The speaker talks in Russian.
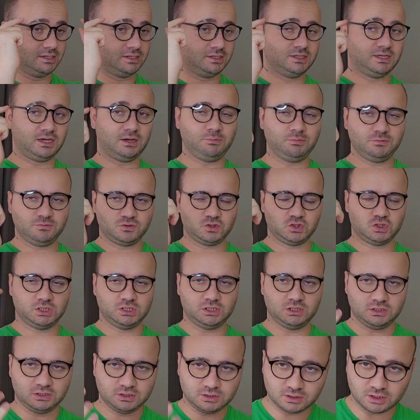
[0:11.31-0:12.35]
Я бы в
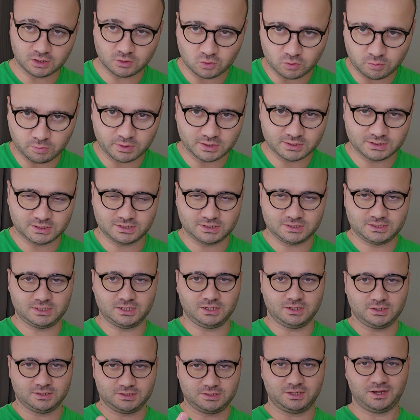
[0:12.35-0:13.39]
жизни не додумался
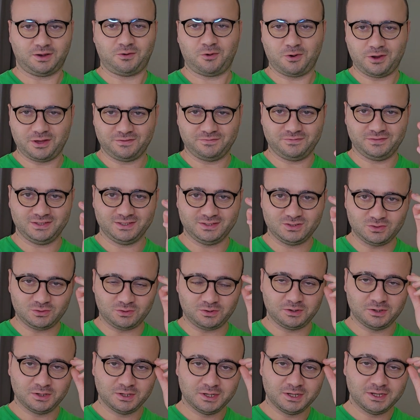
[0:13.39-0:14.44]
сделать такое
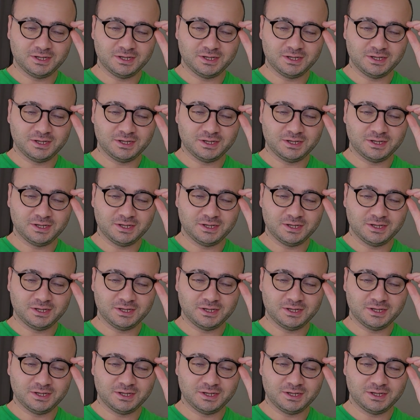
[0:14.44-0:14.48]
видео,